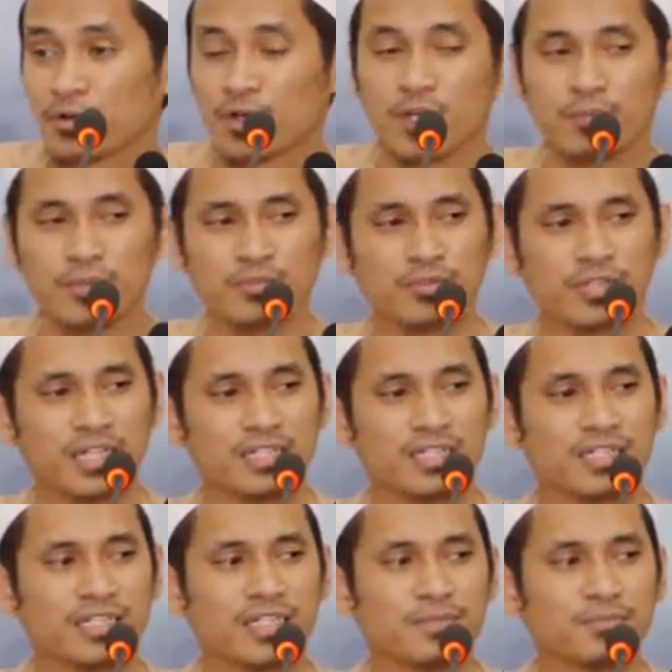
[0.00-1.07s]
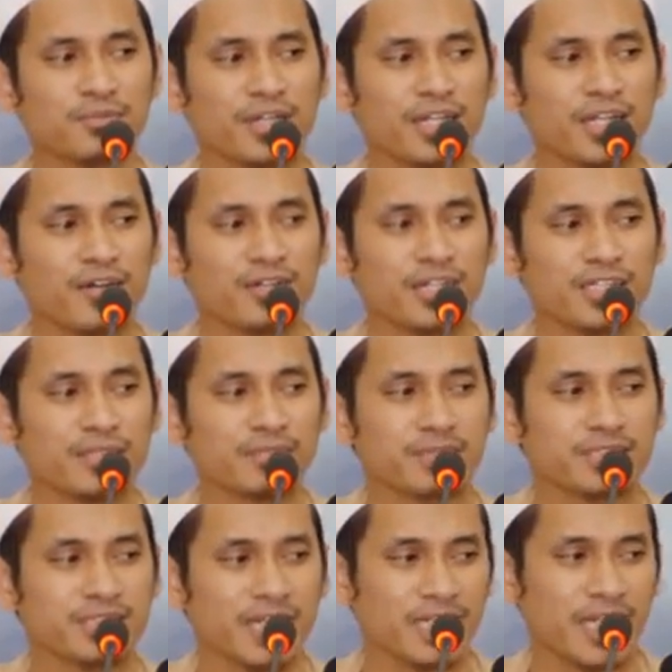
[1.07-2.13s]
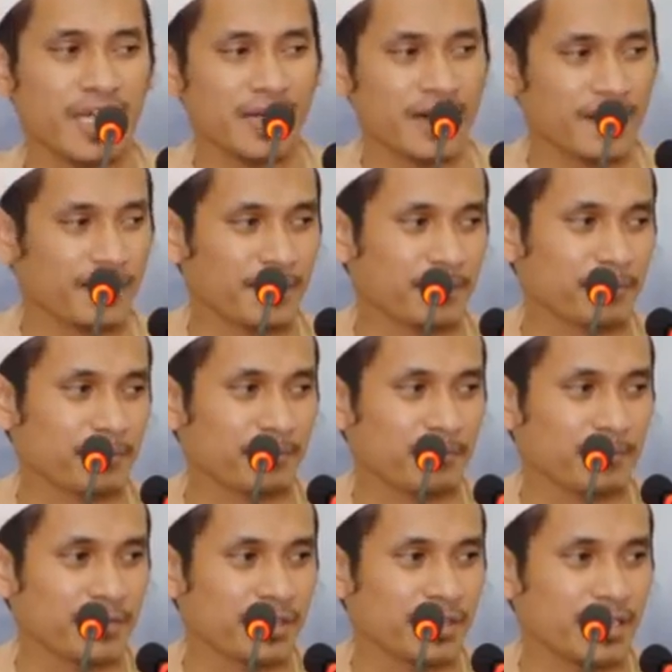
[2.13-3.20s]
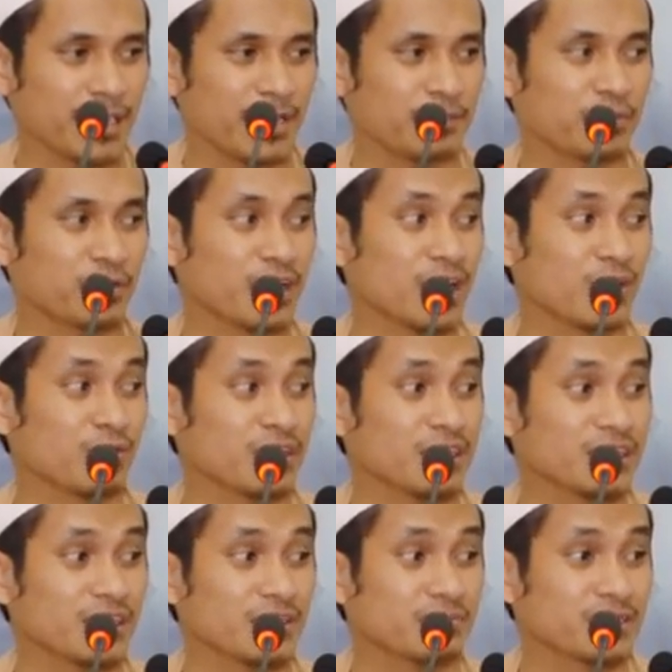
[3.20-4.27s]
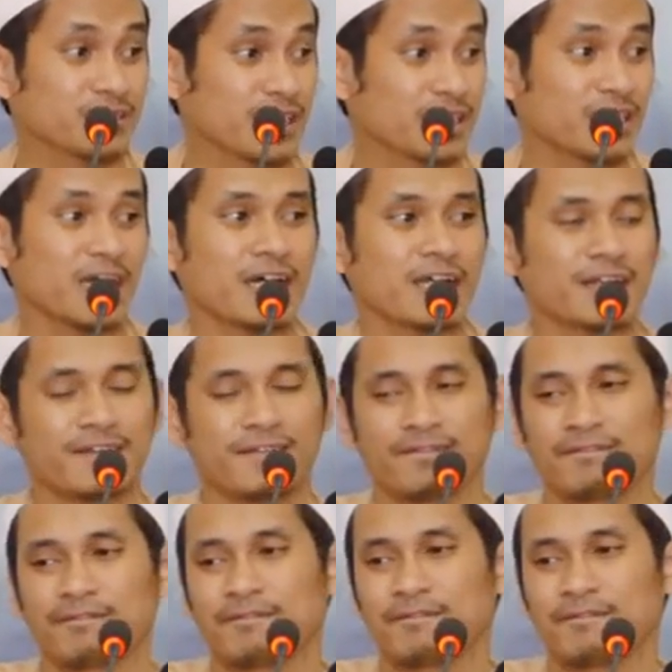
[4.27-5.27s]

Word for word: walaupun bukan kita bukanlah orang yang bercadar, ya bukanlah wanita yang bercadar,